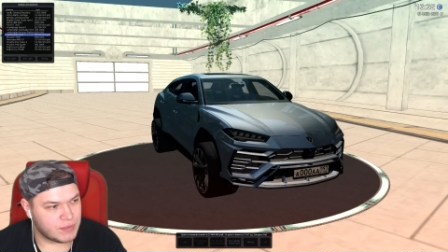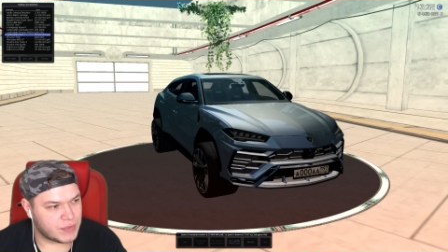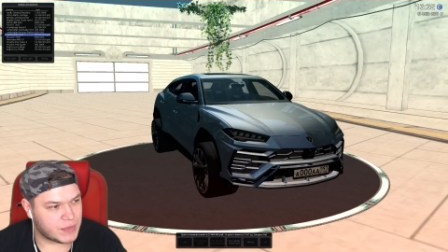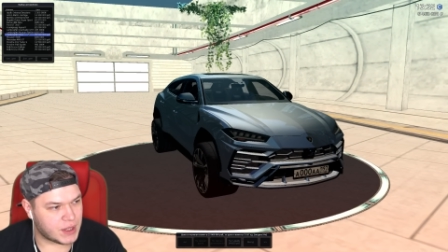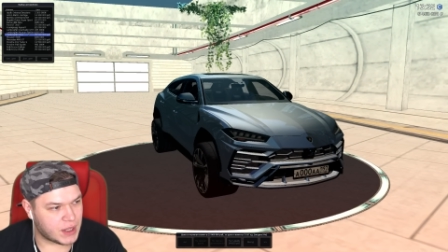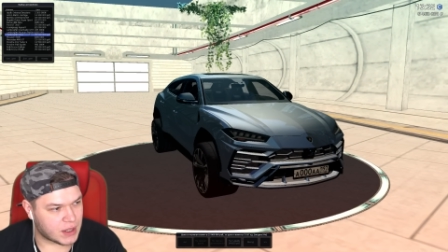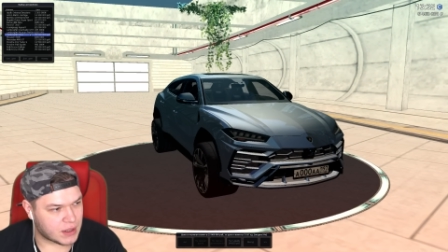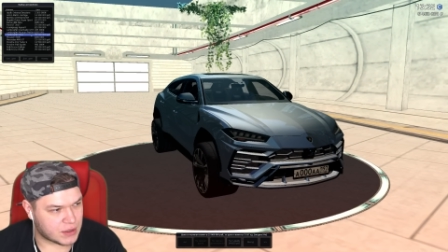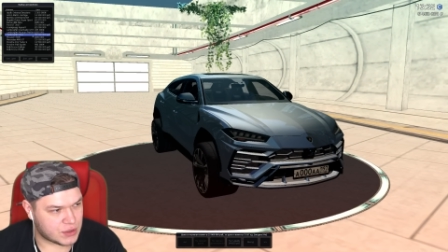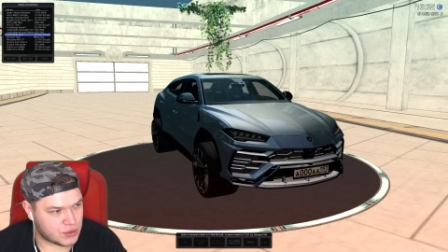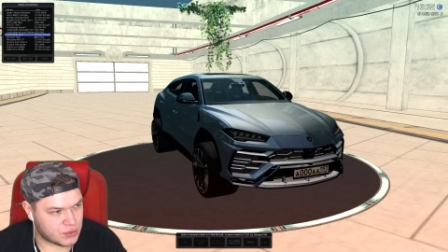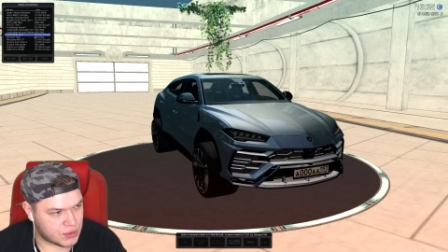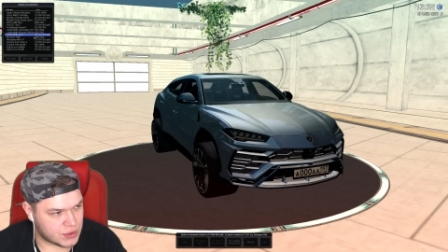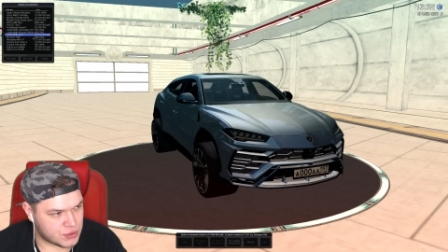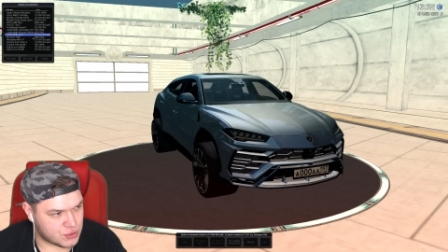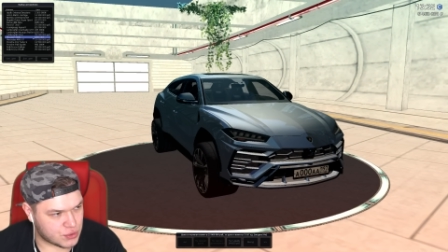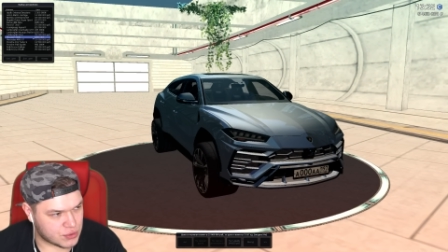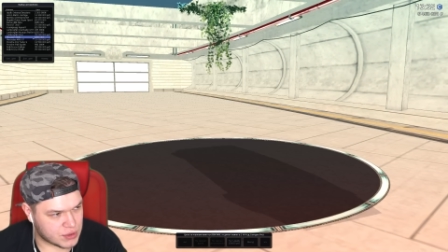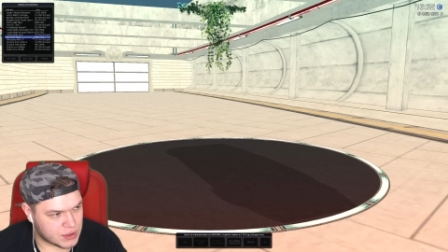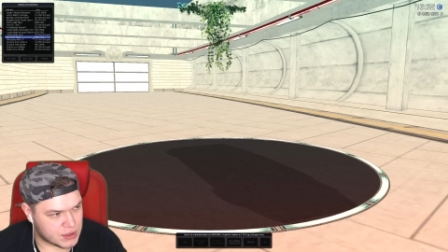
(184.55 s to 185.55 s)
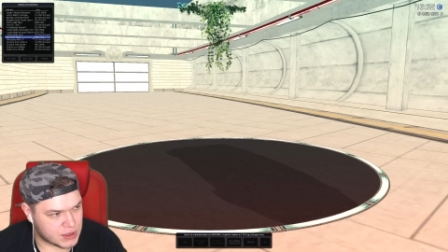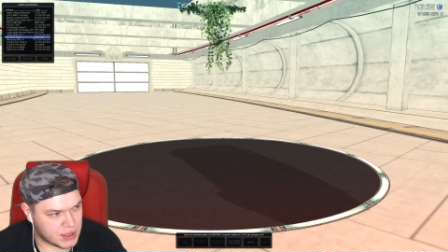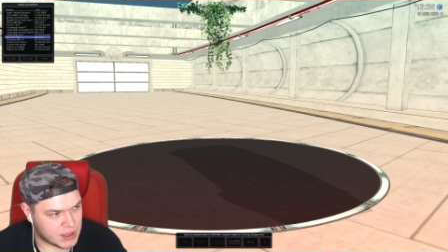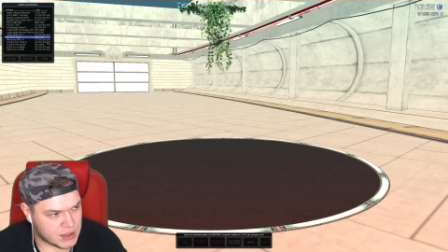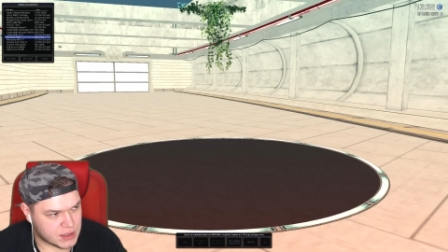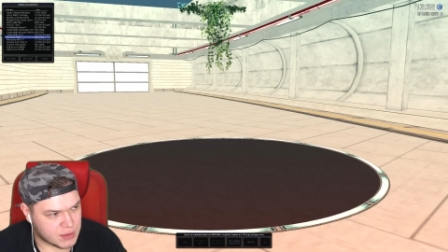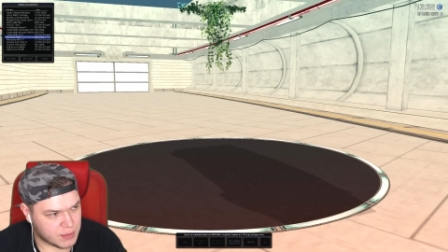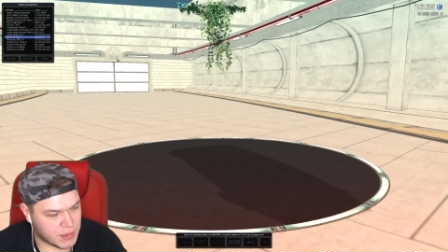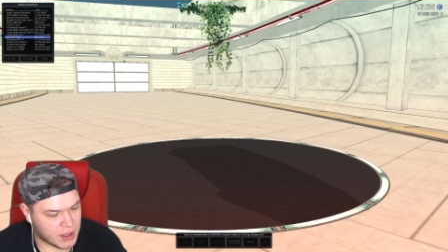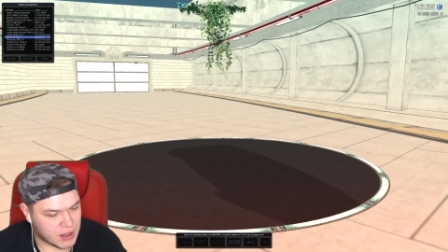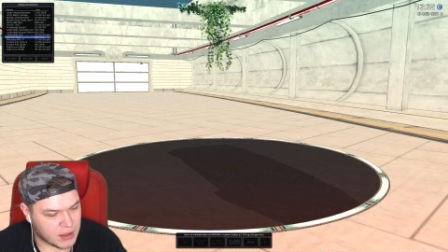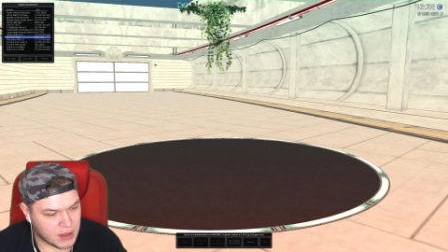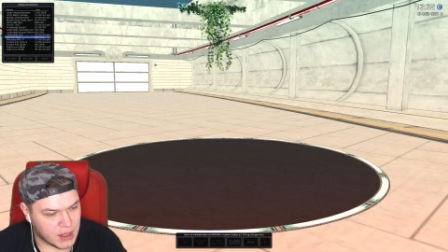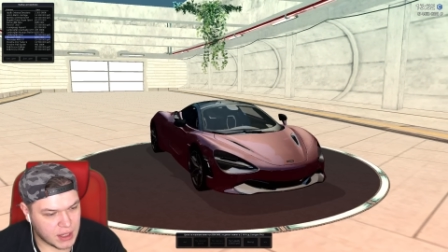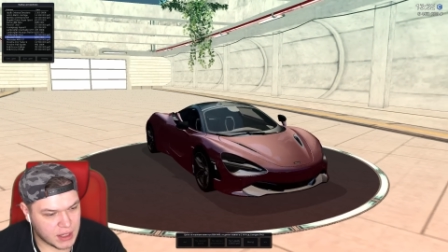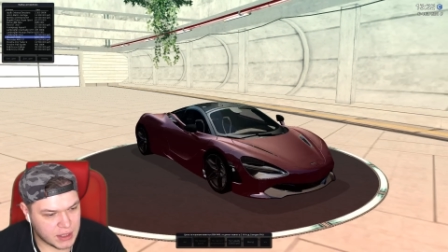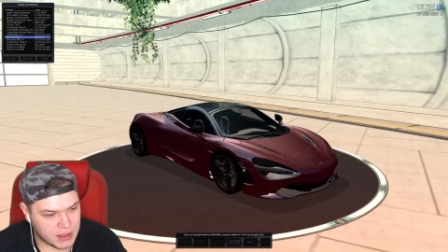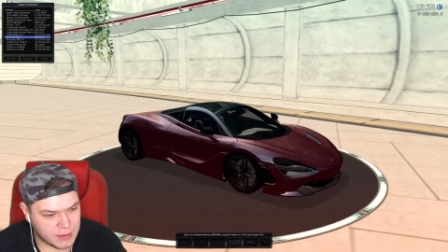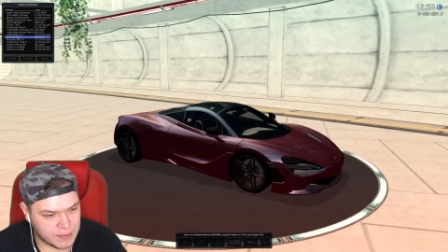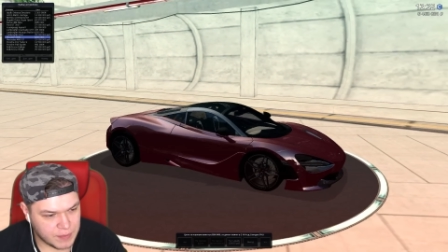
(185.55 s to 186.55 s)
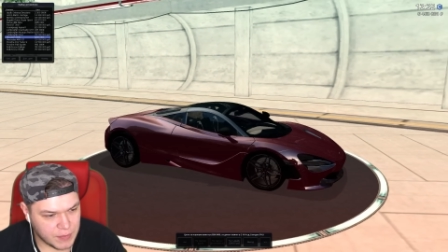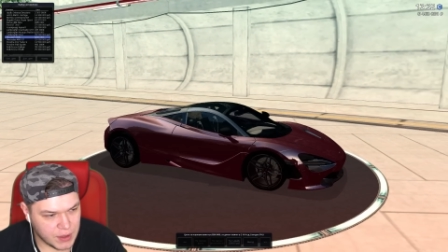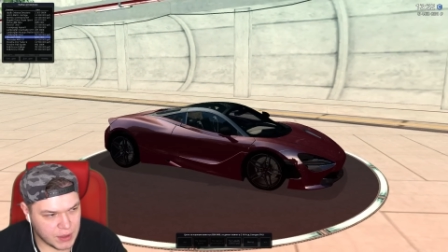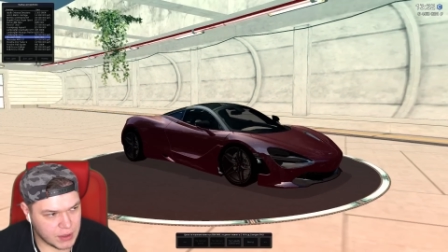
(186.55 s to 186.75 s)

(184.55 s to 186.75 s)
Так, что у нас что здесь есть? Макларен.